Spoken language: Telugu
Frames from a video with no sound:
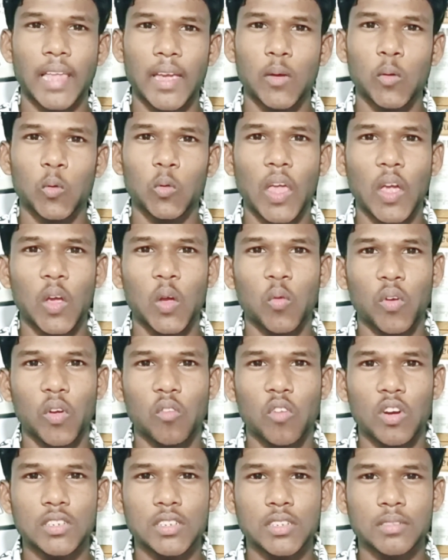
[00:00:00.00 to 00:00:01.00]
థ్యాంక్ యూ థ్యాంక్ యూ
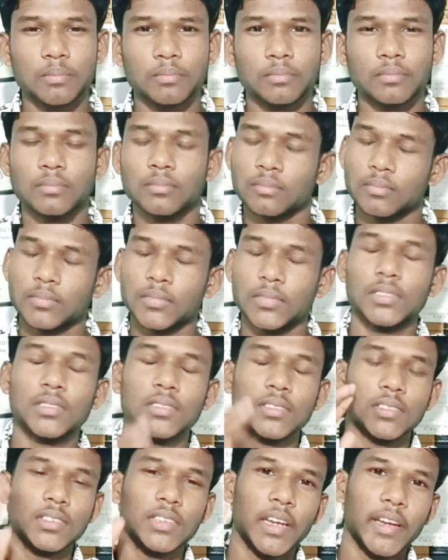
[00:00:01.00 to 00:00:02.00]
ఫర్ వాచింగ్
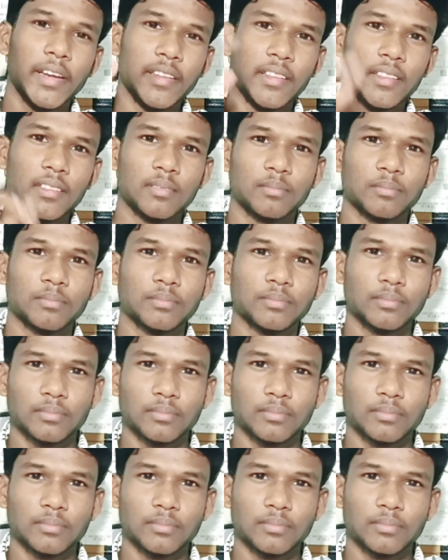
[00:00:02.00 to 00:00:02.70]
జై హింద్